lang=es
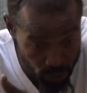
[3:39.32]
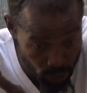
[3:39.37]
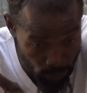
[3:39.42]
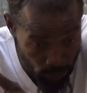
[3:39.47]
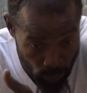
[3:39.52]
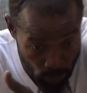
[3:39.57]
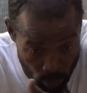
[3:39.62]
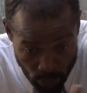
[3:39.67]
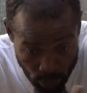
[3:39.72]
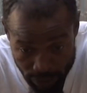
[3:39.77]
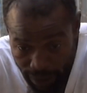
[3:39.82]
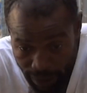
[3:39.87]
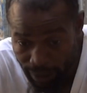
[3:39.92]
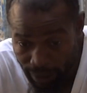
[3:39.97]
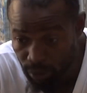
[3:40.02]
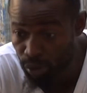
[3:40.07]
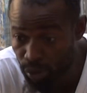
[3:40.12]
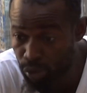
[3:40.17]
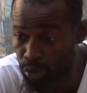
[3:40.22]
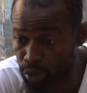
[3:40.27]
ningún
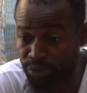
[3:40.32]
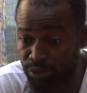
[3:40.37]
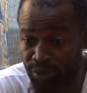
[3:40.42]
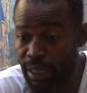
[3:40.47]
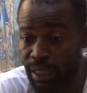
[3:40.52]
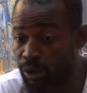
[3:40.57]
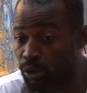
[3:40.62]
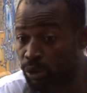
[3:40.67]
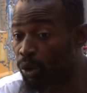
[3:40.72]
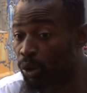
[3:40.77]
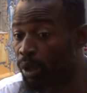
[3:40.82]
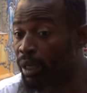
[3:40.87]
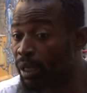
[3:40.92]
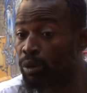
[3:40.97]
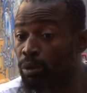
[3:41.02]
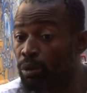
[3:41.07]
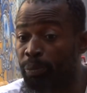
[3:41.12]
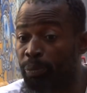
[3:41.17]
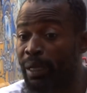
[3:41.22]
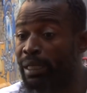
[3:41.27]
negro sufriendo
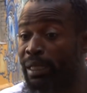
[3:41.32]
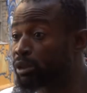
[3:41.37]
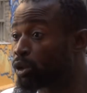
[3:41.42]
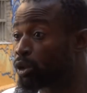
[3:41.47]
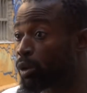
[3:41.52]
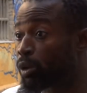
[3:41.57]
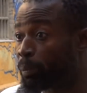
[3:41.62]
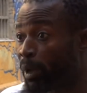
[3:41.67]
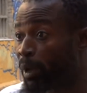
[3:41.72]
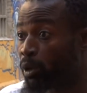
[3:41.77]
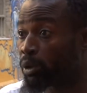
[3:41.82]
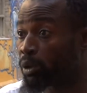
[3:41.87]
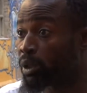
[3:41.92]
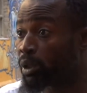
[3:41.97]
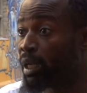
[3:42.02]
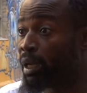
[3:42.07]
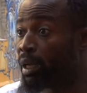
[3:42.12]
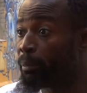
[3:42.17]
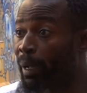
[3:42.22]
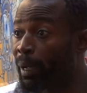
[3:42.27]
en un país europeo
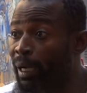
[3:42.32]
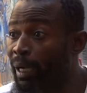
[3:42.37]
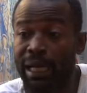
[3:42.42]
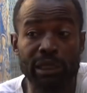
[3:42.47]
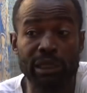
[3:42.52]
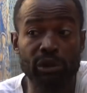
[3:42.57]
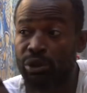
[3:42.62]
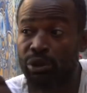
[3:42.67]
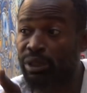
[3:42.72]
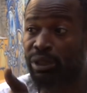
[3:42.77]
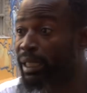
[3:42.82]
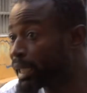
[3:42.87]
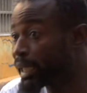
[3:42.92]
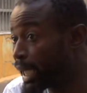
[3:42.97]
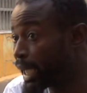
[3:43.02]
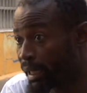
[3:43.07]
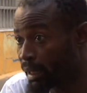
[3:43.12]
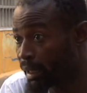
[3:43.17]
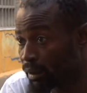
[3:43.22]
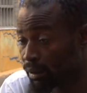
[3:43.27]
para no sé
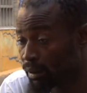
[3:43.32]
qué.